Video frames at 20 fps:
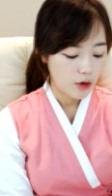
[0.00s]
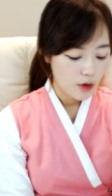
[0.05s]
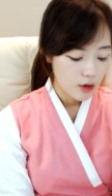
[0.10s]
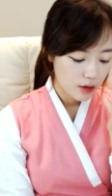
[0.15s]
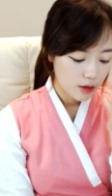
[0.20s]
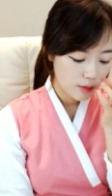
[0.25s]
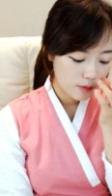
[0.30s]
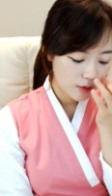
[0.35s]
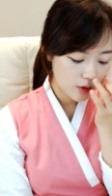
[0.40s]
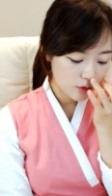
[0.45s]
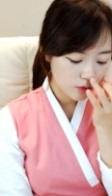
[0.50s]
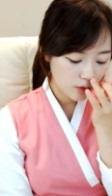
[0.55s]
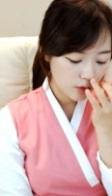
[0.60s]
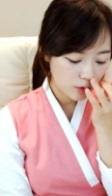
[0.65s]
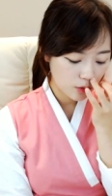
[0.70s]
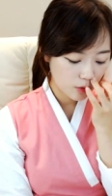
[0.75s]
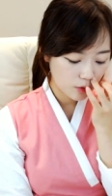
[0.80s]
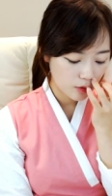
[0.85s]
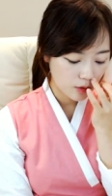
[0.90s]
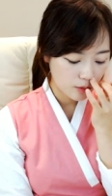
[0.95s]
김대중
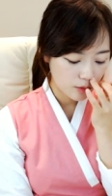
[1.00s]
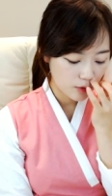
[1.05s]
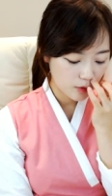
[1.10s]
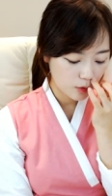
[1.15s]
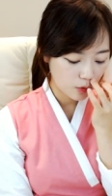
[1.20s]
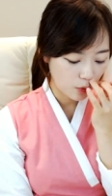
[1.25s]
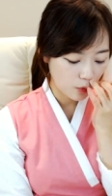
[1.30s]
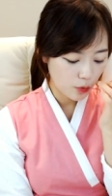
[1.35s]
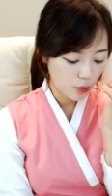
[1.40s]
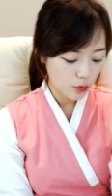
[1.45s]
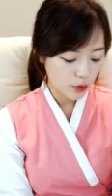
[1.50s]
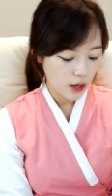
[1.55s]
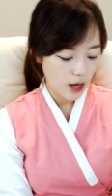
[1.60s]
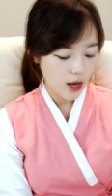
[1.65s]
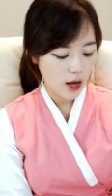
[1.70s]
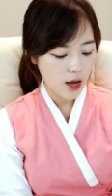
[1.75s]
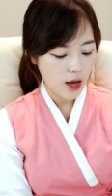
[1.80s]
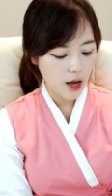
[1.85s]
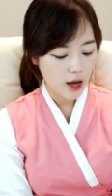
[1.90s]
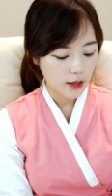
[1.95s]
대통령은
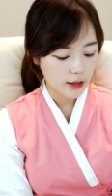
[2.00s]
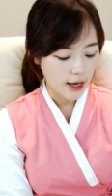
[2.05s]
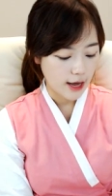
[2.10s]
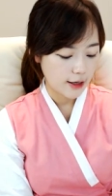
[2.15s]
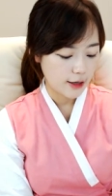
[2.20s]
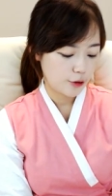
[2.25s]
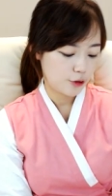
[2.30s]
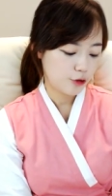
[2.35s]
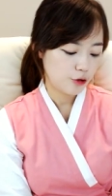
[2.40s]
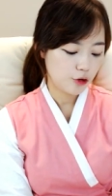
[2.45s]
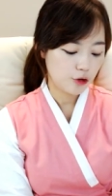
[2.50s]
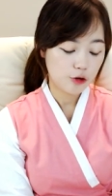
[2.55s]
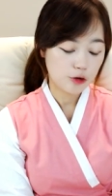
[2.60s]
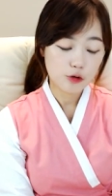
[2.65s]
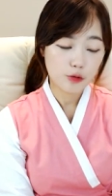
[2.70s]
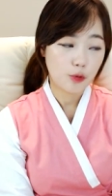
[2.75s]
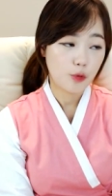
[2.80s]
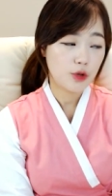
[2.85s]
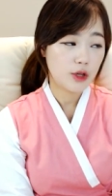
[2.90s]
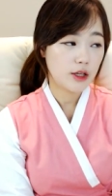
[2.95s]
도요다 다이준
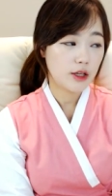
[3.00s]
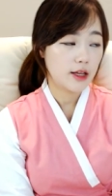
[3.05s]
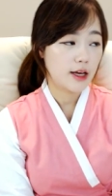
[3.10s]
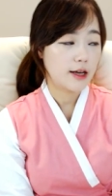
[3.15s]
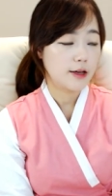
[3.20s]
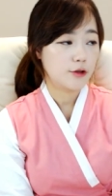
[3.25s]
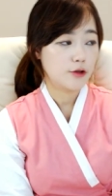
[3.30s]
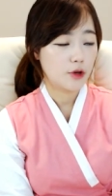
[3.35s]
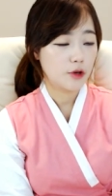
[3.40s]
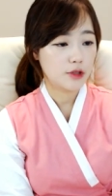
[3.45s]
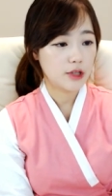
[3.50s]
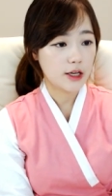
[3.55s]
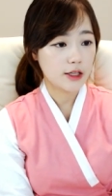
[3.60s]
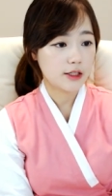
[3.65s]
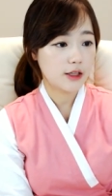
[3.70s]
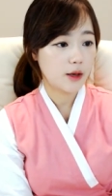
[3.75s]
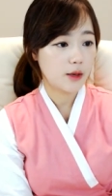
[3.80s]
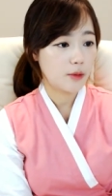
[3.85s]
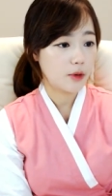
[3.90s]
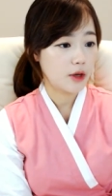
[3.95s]
도요다 다이준이 창씨
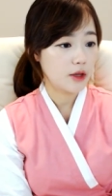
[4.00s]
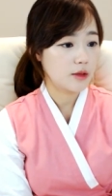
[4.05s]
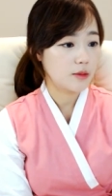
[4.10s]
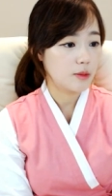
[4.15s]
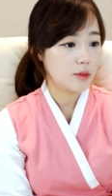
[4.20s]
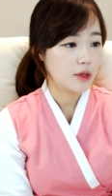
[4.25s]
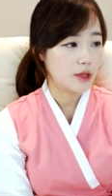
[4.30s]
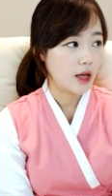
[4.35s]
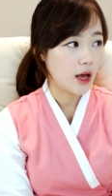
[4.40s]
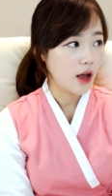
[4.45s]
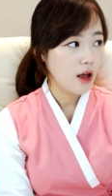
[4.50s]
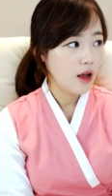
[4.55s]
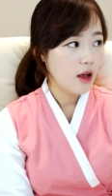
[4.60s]
개명했습니다.